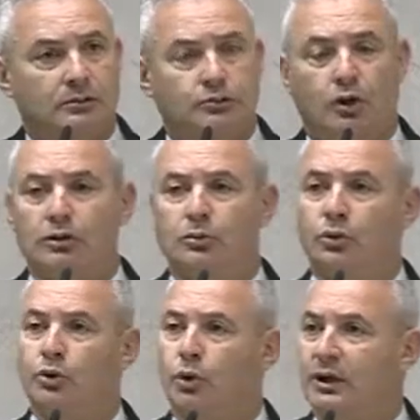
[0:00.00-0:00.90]
todo
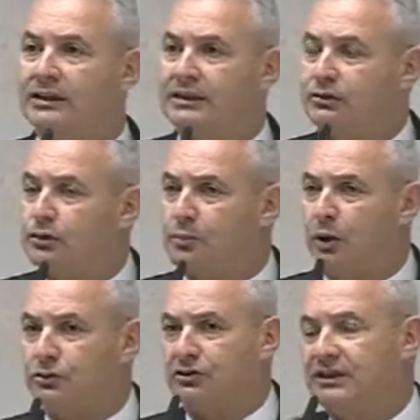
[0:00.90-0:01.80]
mundo correndo atrás dos
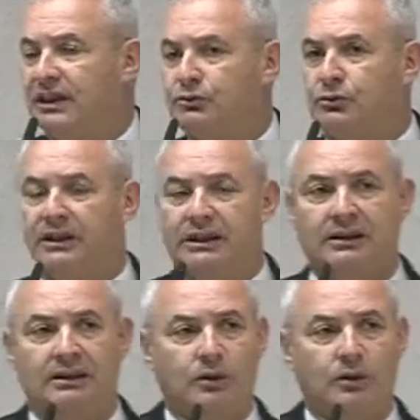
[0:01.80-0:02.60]
postos de gasolina,